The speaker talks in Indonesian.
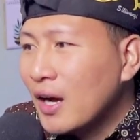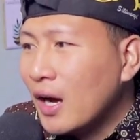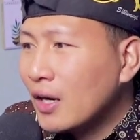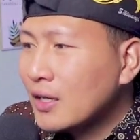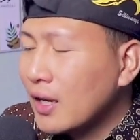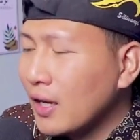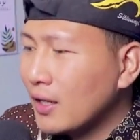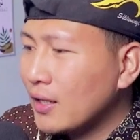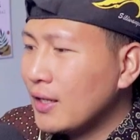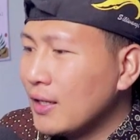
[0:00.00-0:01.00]

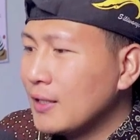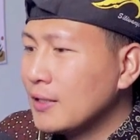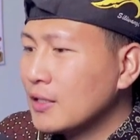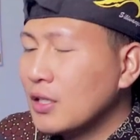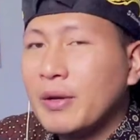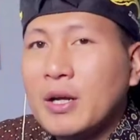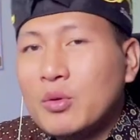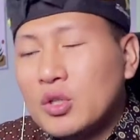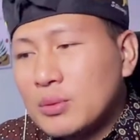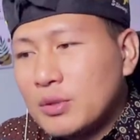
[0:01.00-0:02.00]
Oke, dan gimana
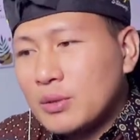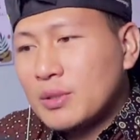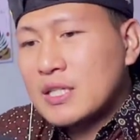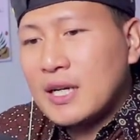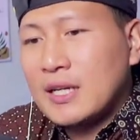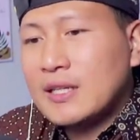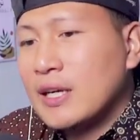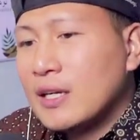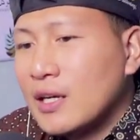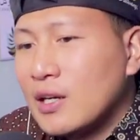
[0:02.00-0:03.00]
menurut teman-teman
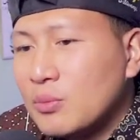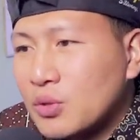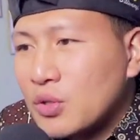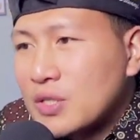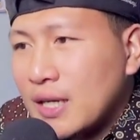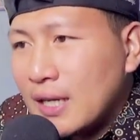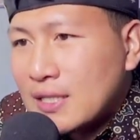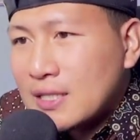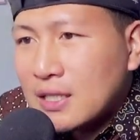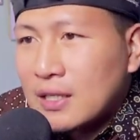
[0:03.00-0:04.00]
sekalian? Kalau menurut saya
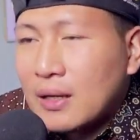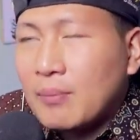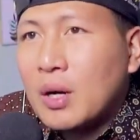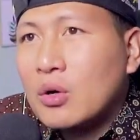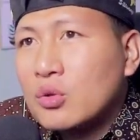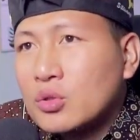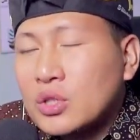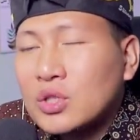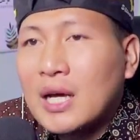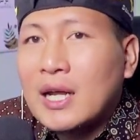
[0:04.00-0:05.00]
sih mau
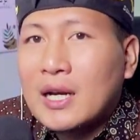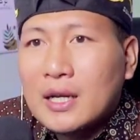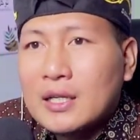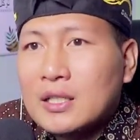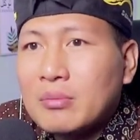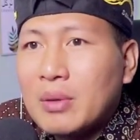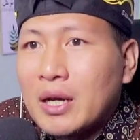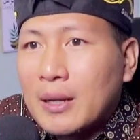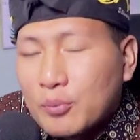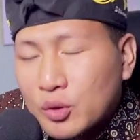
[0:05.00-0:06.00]
tentara
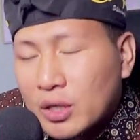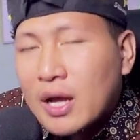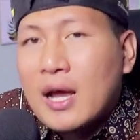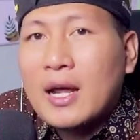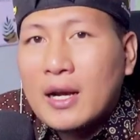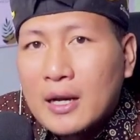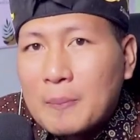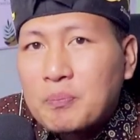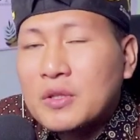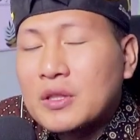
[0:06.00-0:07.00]
dimanapun negara
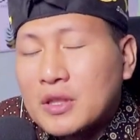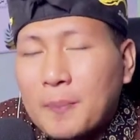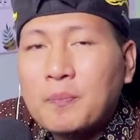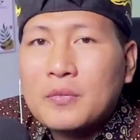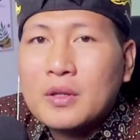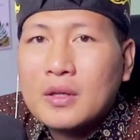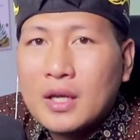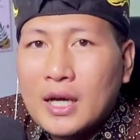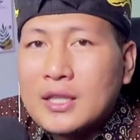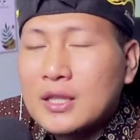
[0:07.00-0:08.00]
tetap
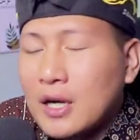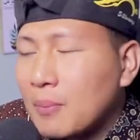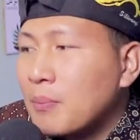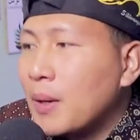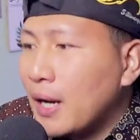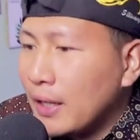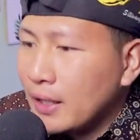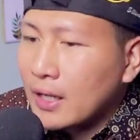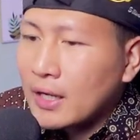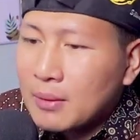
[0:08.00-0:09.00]
ya
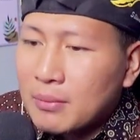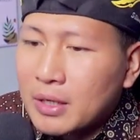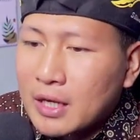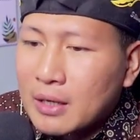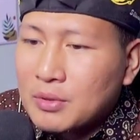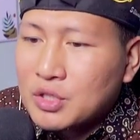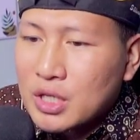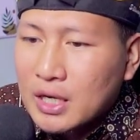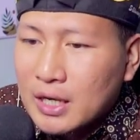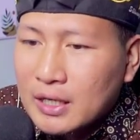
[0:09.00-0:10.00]
terbaik karena mereka
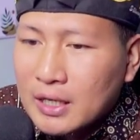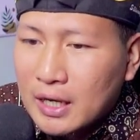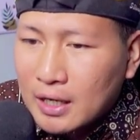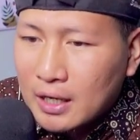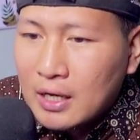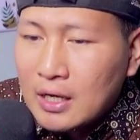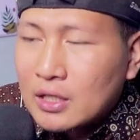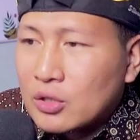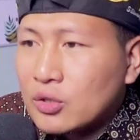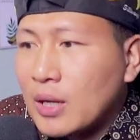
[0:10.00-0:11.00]
menjaga negara
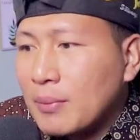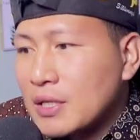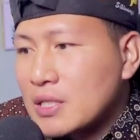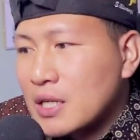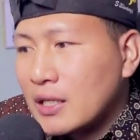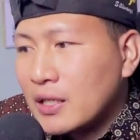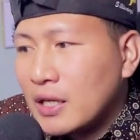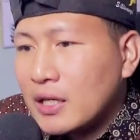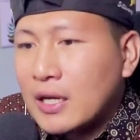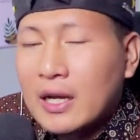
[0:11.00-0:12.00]
terutama istilahnya
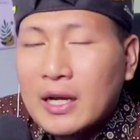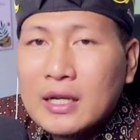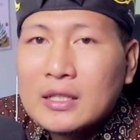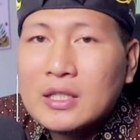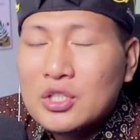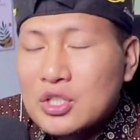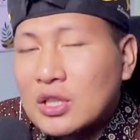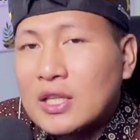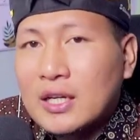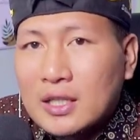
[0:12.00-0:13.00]
negara
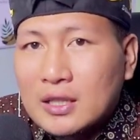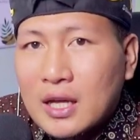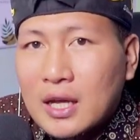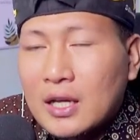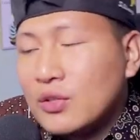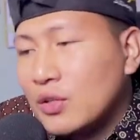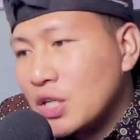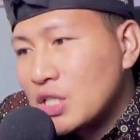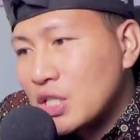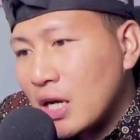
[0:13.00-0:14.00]
tercinta kita
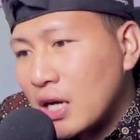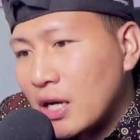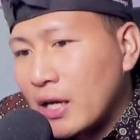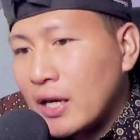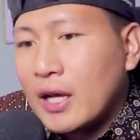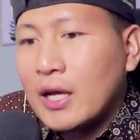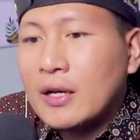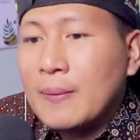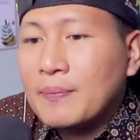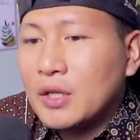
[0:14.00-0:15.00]
Indonesia ya kan
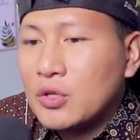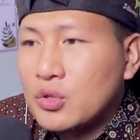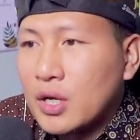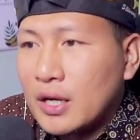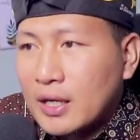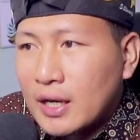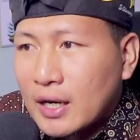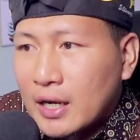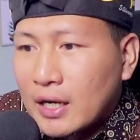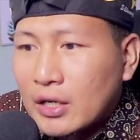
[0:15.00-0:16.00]
dan juga negara
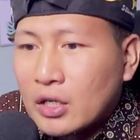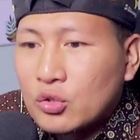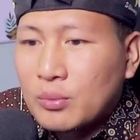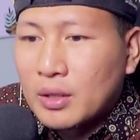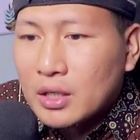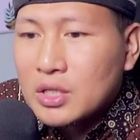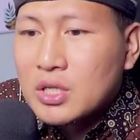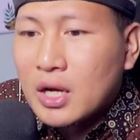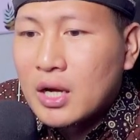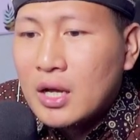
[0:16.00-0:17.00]
kalian itu
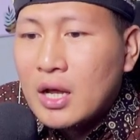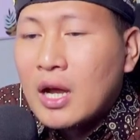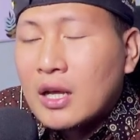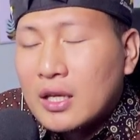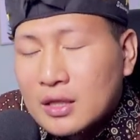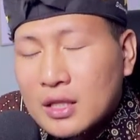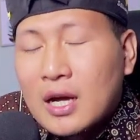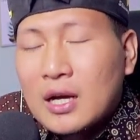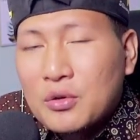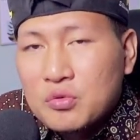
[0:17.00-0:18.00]
Malaysia kita
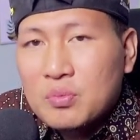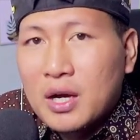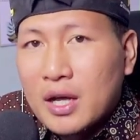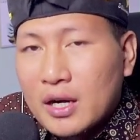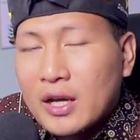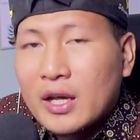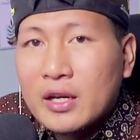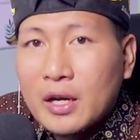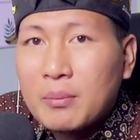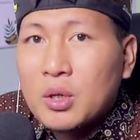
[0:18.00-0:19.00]
harus menghargai
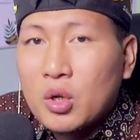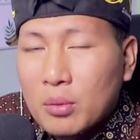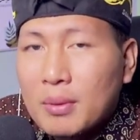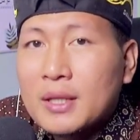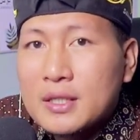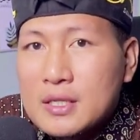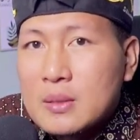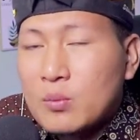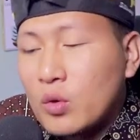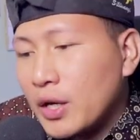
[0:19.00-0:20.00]
dan menghormati
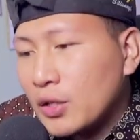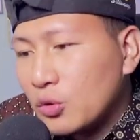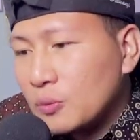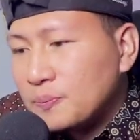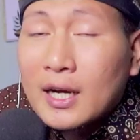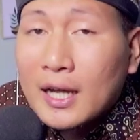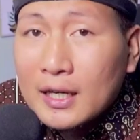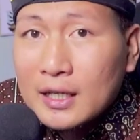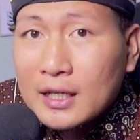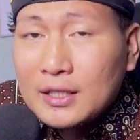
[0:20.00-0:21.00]
semua itu
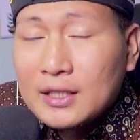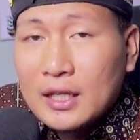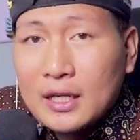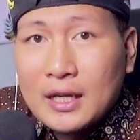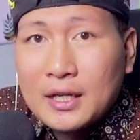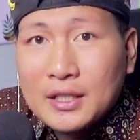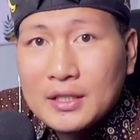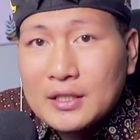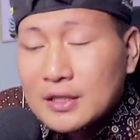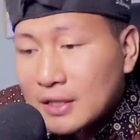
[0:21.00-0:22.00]
karena dengan adanya
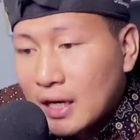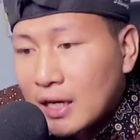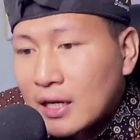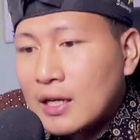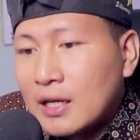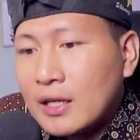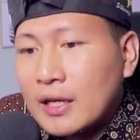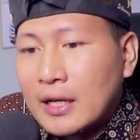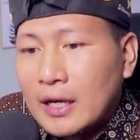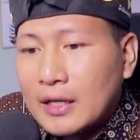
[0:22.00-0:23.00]
tentara
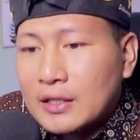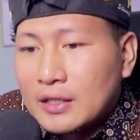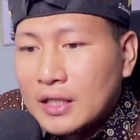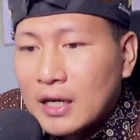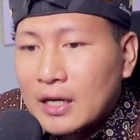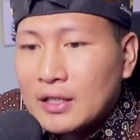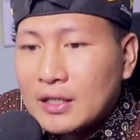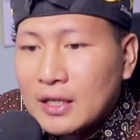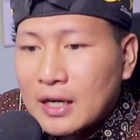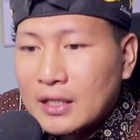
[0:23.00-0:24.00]
ya kan tentara di
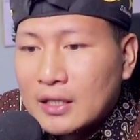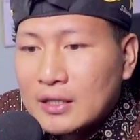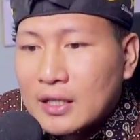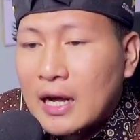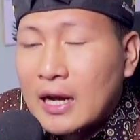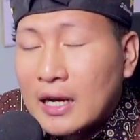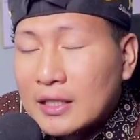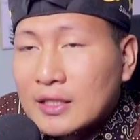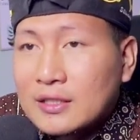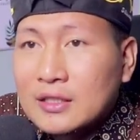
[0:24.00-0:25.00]
negara kita
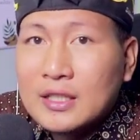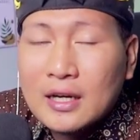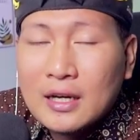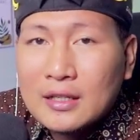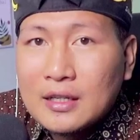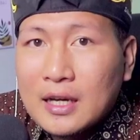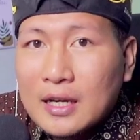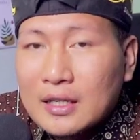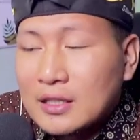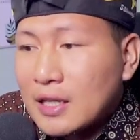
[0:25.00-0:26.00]
angkatan tentara di
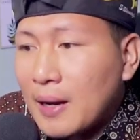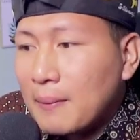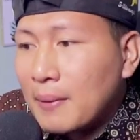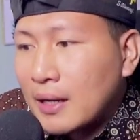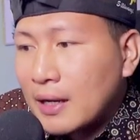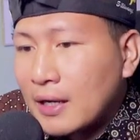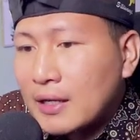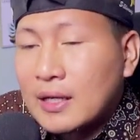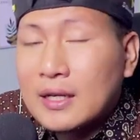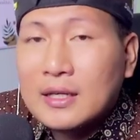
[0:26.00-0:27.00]
negara kita maka
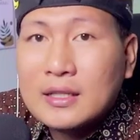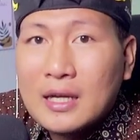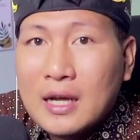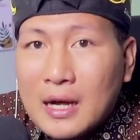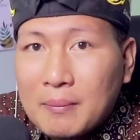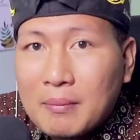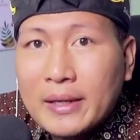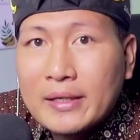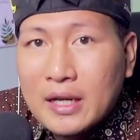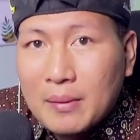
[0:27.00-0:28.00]
negara kita
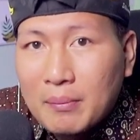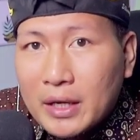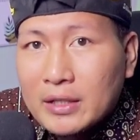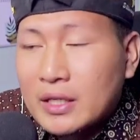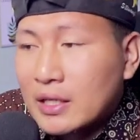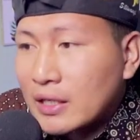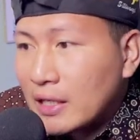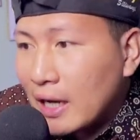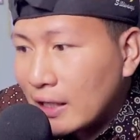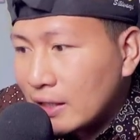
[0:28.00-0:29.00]
aman damai
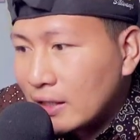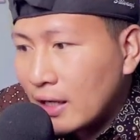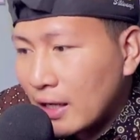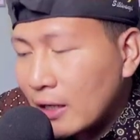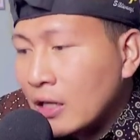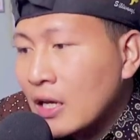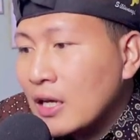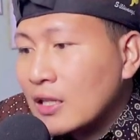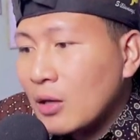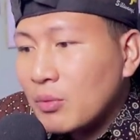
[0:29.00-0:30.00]
terkendali ya kan
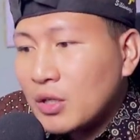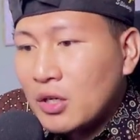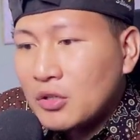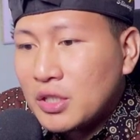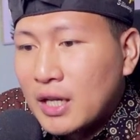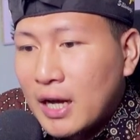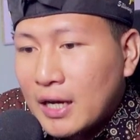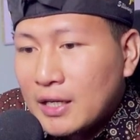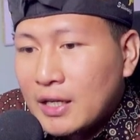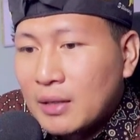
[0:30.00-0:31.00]
tapi kalau tidak
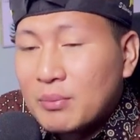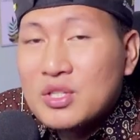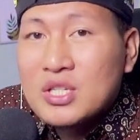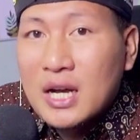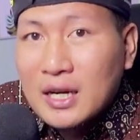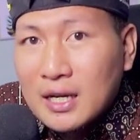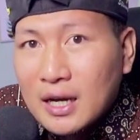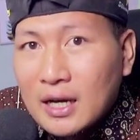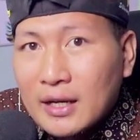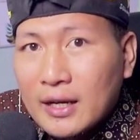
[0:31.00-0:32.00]
ada yang
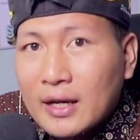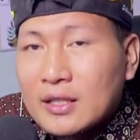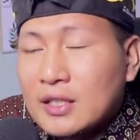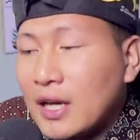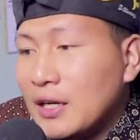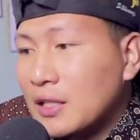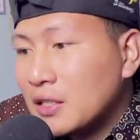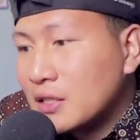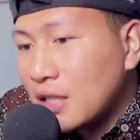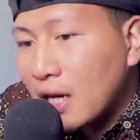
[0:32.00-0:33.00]
menjaga ya tidak ada
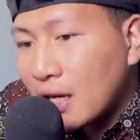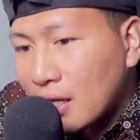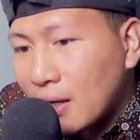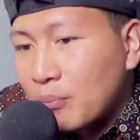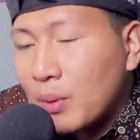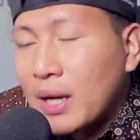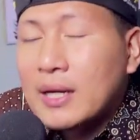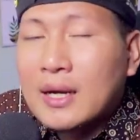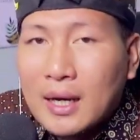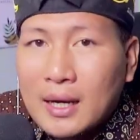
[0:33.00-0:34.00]
tentara
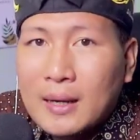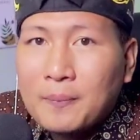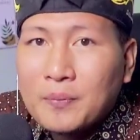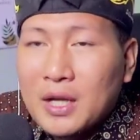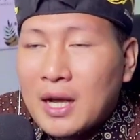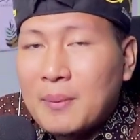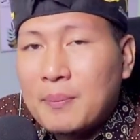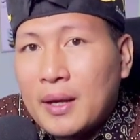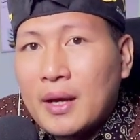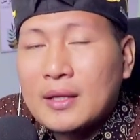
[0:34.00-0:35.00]
maka
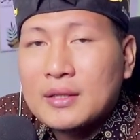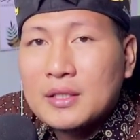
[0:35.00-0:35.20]
apa yang akan